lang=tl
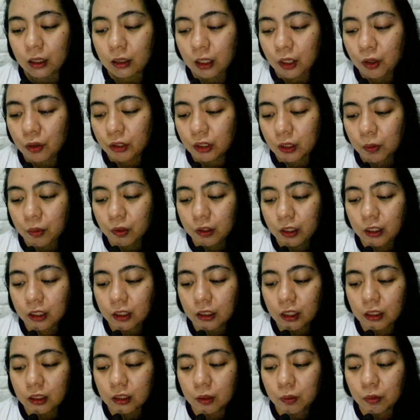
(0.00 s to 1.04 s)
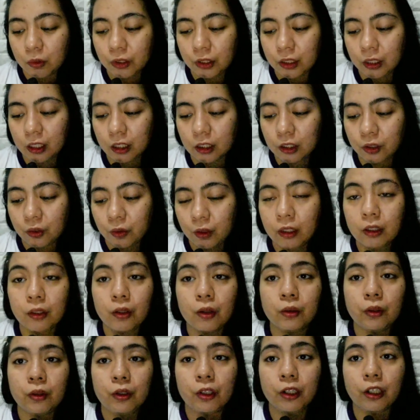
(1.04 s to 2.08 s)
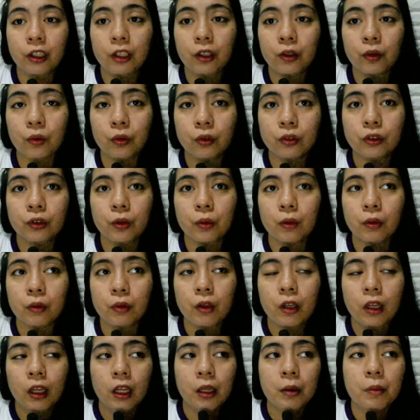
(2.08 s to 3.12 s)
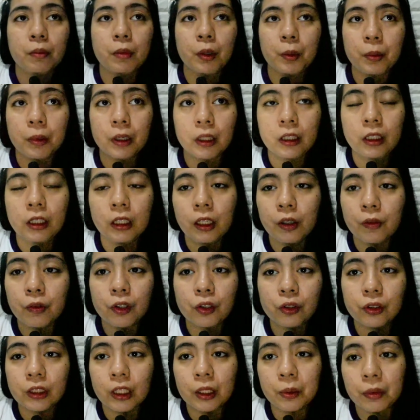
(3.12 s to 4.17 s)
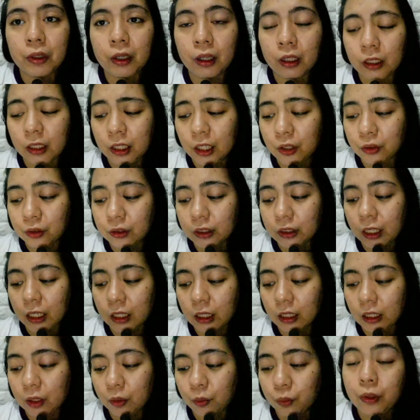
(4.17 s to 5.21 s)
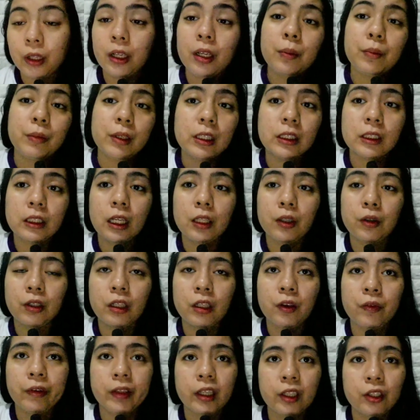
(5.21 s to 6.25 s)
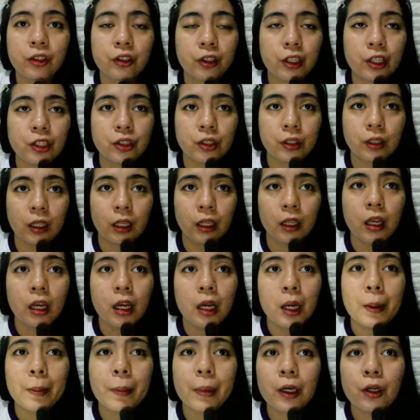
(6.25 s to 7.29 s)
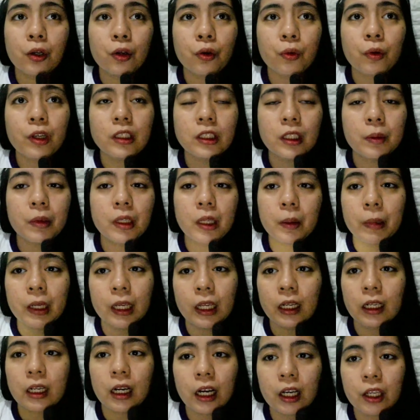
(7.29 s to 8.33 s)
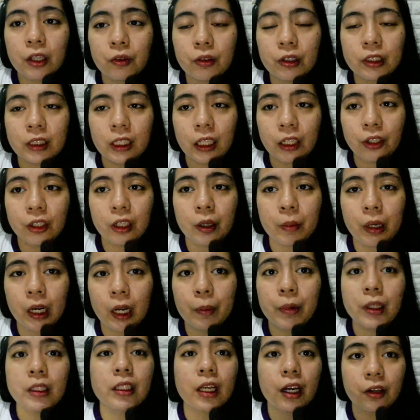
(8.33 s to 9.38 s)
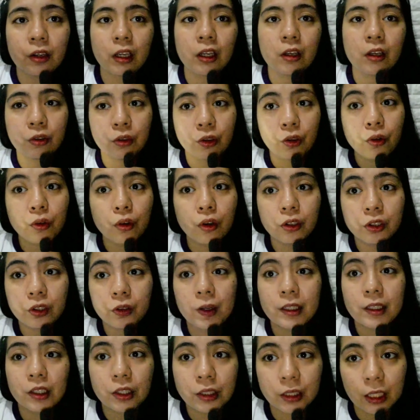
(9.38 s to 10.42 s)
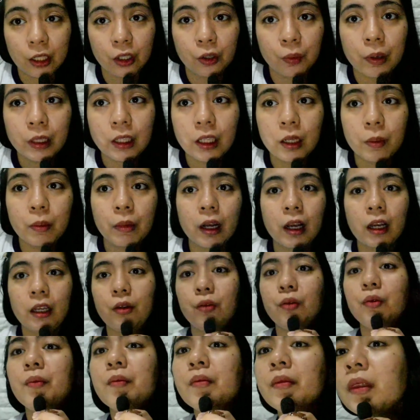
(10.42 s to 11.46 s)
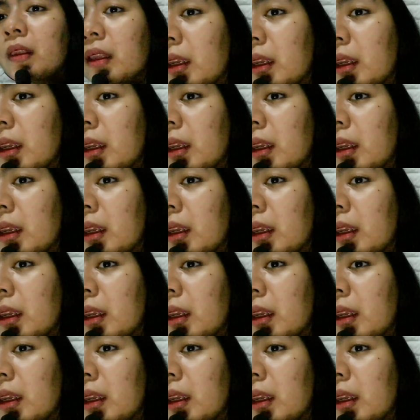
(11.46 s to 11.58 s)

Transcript: negotiable and adjustable siya guys. You can talk to her kung gusto mong magpa-deliver kung saan makan kayong site ng Philippines, ganyan ng even international. Pero once naman na may kilala kayong reseller na malapit sa area, yung authorized reseller, pwede naman kayong